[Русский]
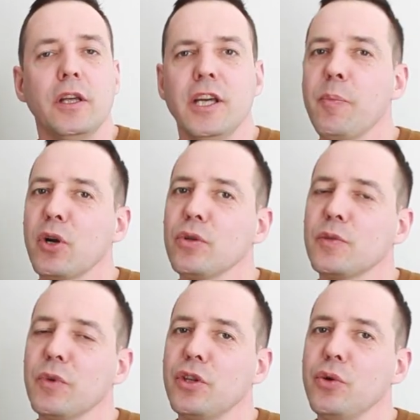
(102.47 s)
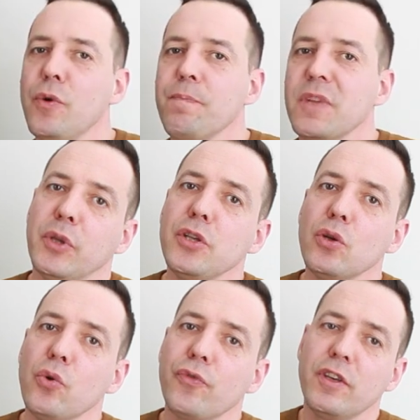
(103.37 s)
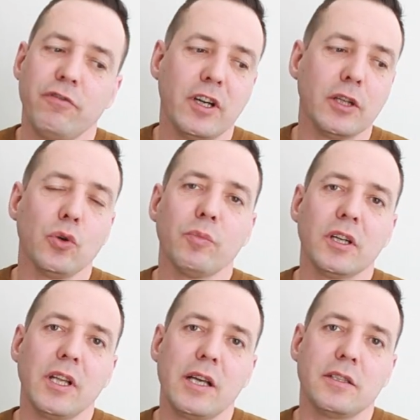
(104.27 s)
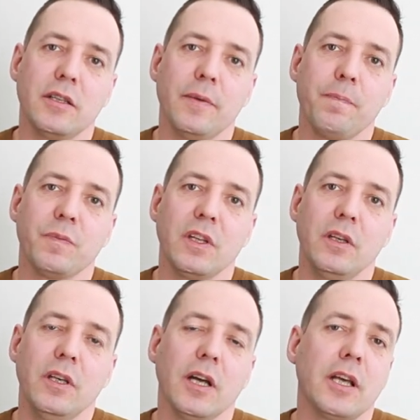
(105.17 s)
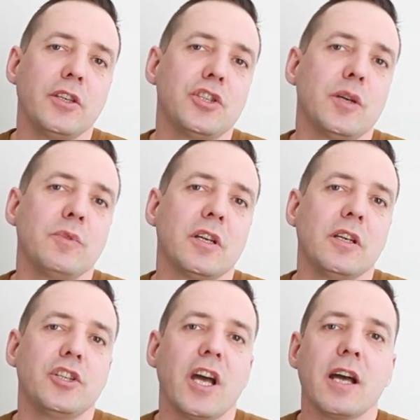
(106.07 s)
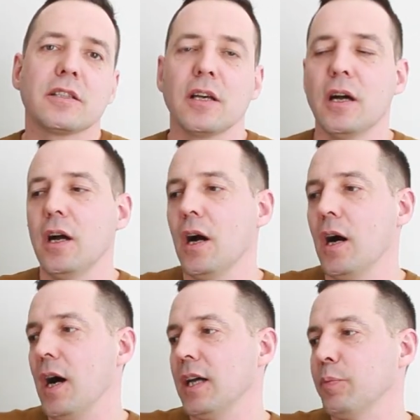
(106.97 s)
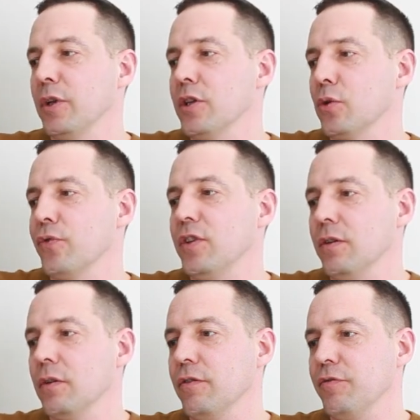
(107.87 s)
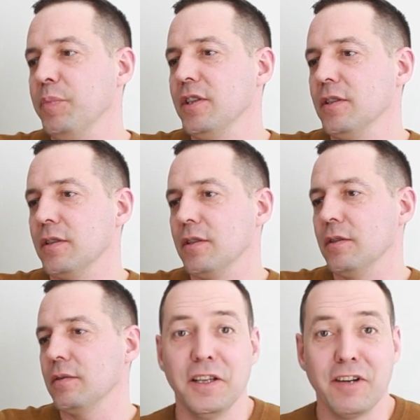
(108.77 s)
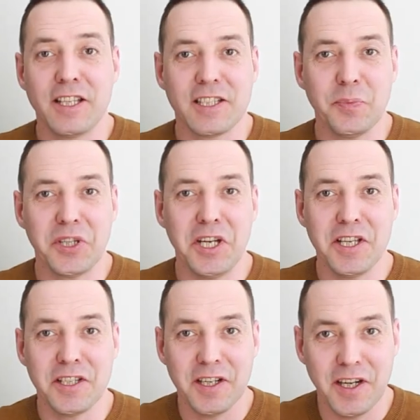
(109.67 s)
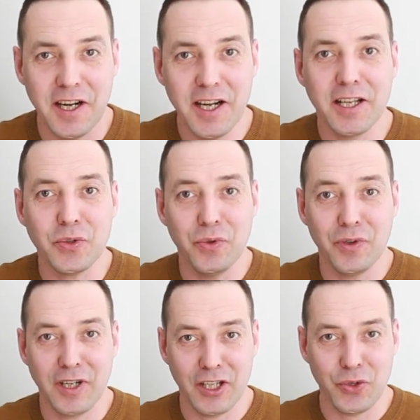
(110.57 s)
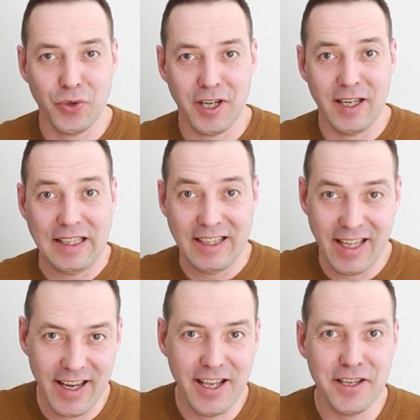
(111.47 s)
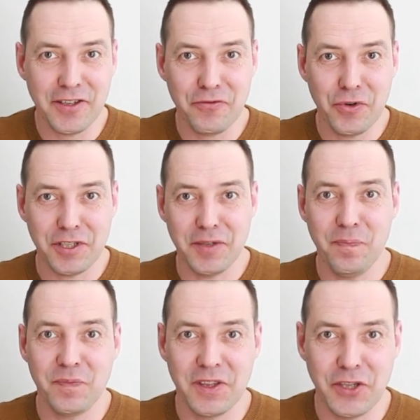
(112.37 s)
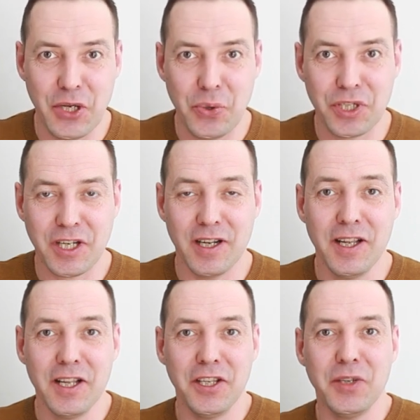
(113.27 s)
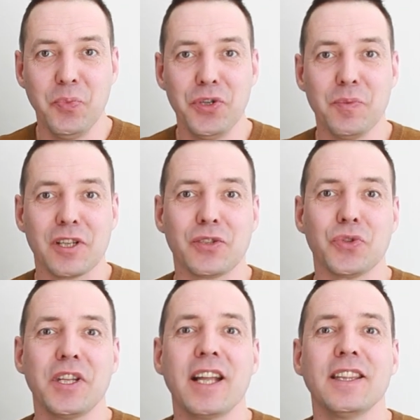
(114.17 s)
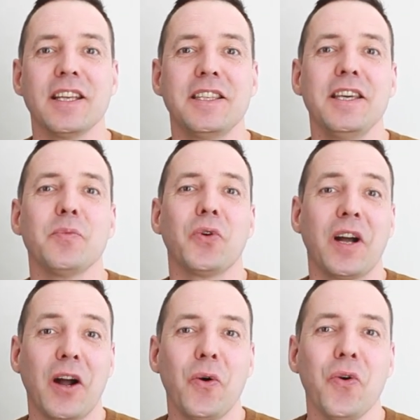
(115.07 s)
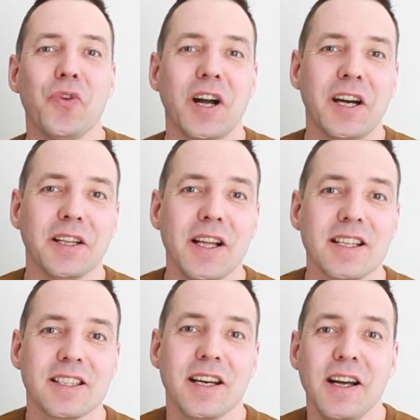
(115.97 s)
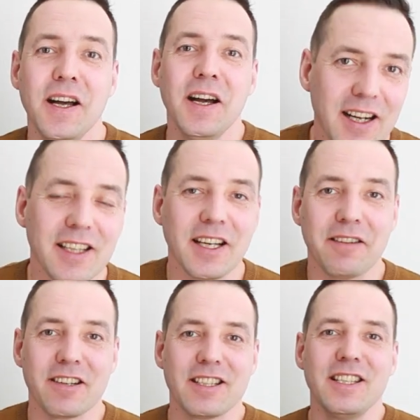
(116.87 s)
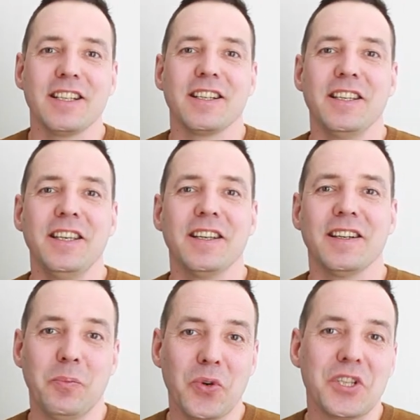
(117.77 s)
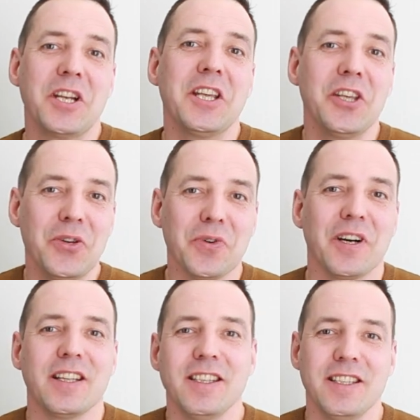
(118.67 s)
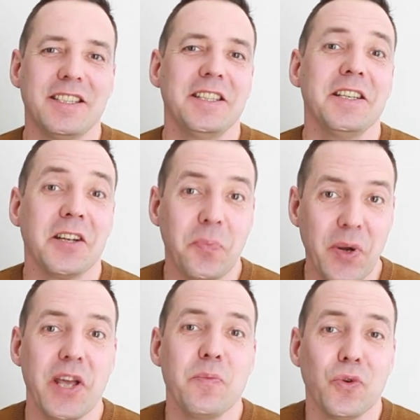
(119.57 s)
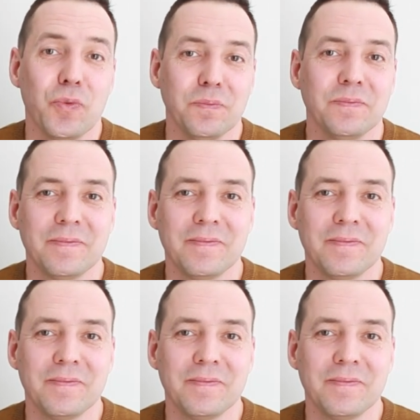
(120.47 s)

Я порой смотрю планировки в эконом-классе, и она ничем не отличается от планировки в бизнесе. Давайте смотреть эту, которая на Ленина 8, трешка и будем рассуждать на тему, какого класса эта квартира и можно ли ее отнести к премиум.